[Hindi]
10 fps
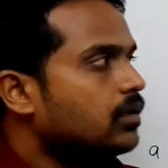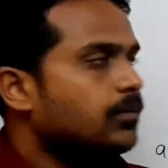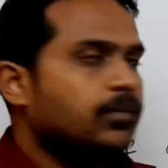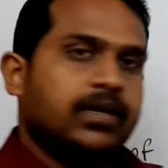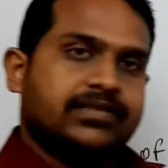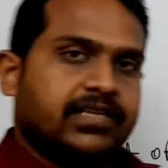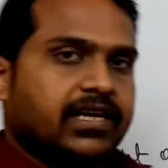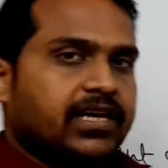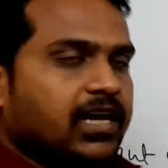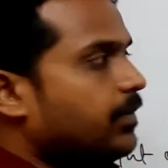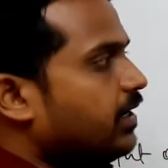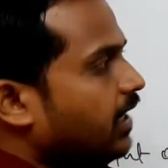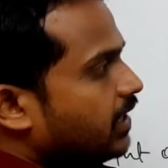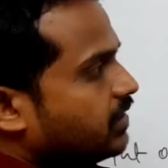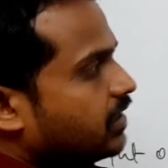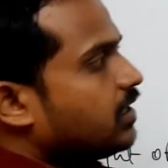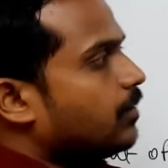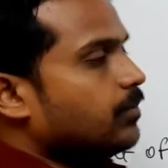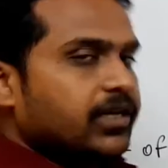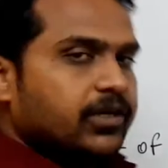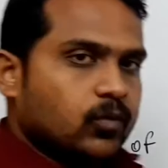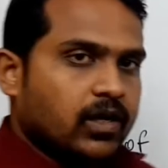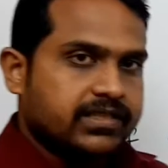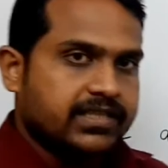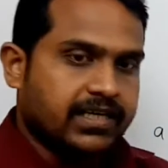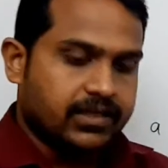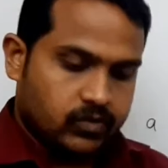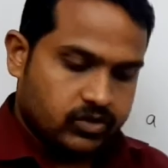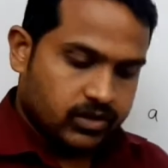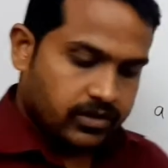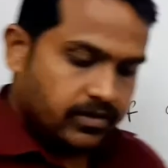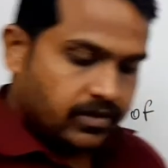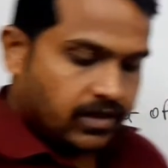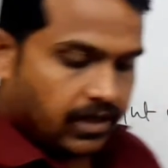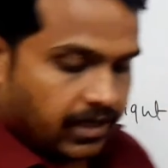वैसे ये ग्राम में यहाँ तक कंप्लीट हुआ है सेकंड क्वेश्चन